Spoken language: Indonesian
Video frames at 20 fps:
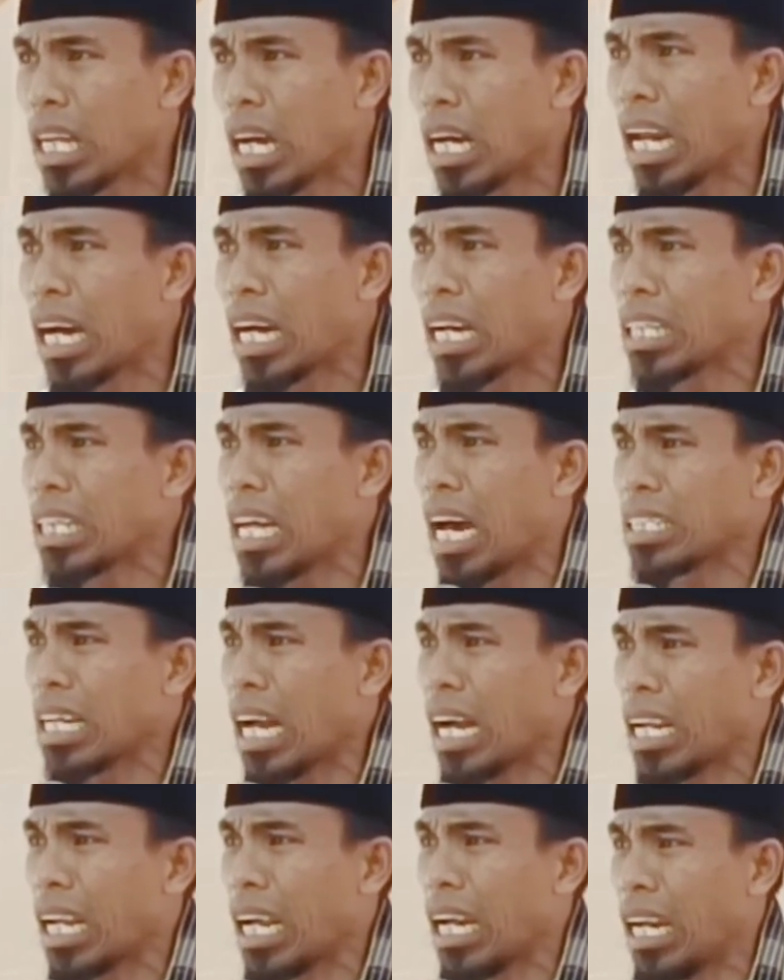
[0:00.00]
tang laki tak
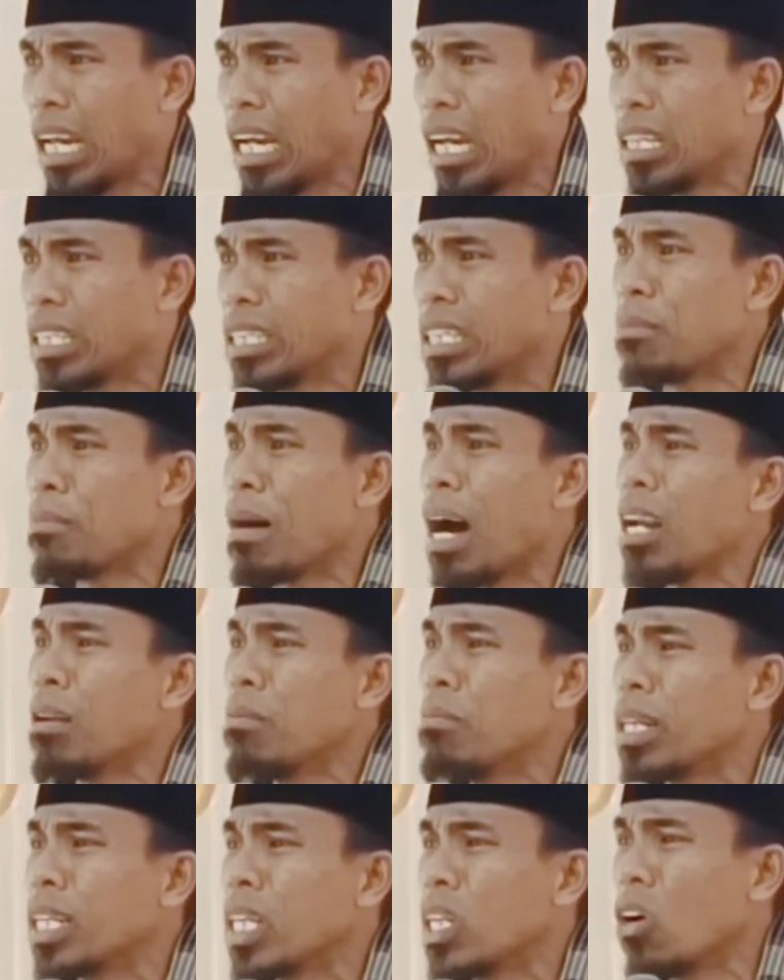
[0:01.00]
sakit le, cek odile.
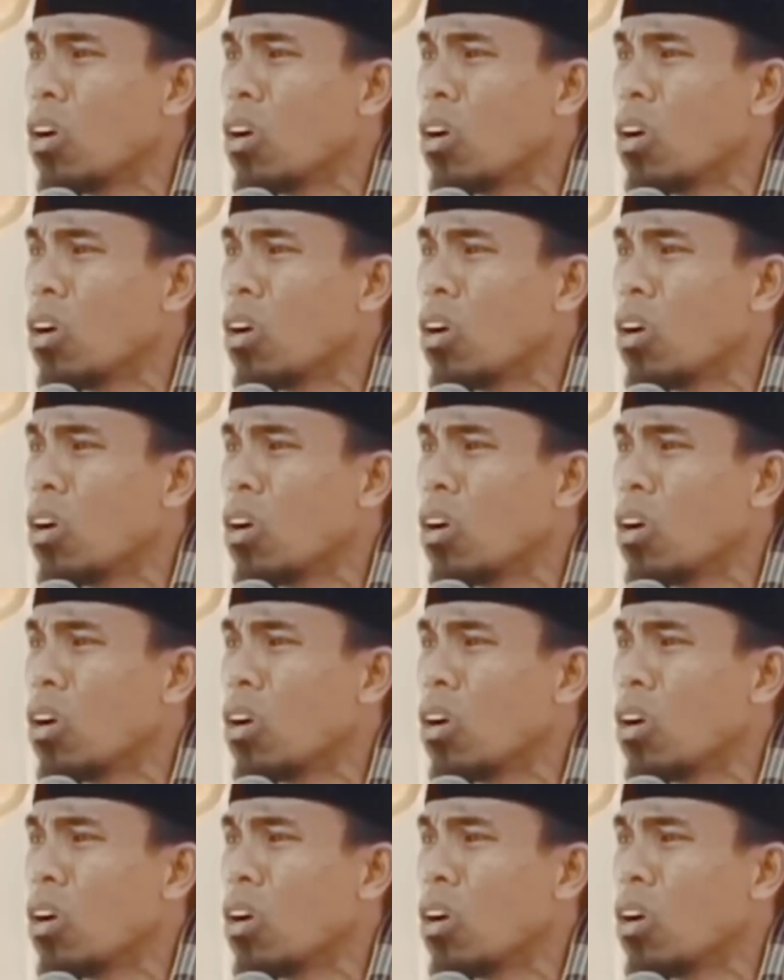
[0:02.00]
lagi